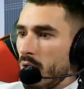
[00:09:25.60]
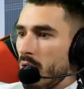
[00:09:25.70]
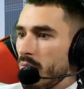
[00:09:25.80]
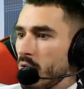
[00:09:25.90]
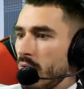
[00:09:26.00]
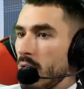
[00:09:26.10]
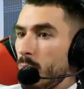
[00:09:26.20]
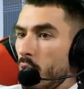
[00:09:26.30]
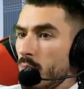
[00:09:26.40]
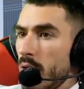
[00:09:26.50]
En vrai de vrai, les
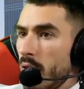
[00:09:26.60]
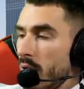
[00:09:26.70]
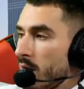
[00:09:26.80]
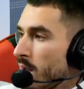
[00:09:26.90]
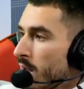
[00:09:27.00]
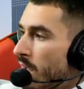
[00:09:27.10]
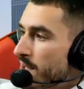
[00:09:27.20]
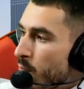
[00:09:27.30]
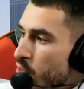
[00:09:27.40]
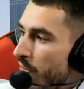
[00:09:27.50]
premières. Non,
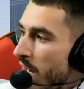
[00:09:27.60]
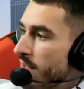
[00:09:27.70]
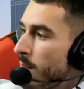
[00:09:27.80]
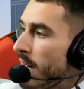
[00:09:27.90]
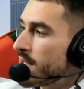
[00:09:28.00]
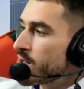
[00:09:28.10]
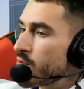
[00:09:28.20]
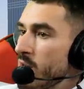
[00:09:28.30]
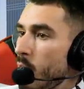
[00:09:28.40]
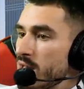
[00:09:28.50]
c'est bon, je vais arrêter le malaise.
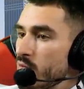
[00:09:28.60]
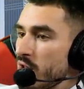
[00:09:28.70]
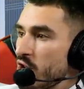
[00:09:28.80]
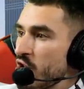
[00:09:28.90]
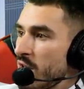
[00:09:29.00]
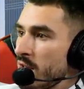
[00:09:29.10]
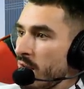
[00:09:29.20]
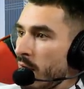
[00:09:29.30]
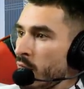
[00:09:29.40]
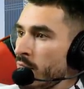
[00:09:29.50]
Excusez-moi si vous êtes gêné
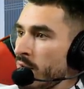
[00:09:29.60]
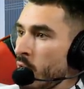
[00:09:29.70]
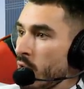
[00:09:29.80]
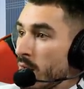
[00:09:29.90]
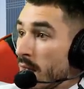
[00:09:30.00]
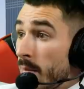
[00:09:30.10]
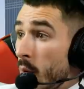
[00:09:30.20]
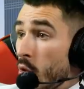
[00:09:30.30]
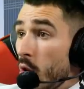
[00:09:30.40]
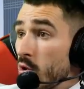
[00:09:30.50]
derrière votre vidéo. Mais
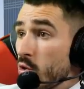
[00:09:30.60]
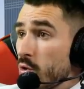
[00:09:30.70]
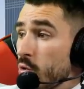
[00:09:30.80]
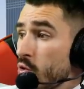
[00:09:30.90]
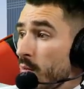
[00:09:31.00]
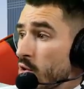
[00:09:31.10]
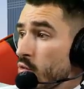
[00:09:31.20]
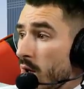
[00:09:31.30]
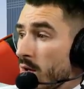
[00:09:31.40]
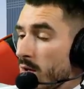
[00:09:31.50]
on commence tous YouTube un
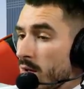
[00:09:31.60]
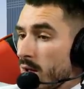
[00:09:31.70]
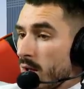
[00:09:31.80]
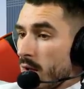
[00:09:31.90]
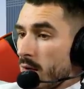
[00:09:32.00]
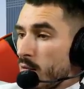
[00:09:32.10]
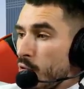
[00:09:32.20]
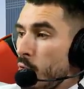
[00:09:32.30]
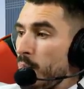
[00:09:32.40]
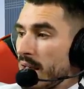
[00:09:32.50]
jour. Hein.
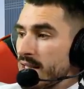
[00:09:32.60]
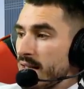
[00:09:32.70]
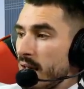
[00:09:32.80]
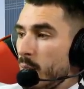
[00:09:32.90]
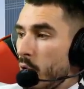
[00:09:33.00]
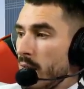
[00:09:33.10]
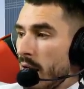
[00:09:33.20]
Le pire, c'était les premières.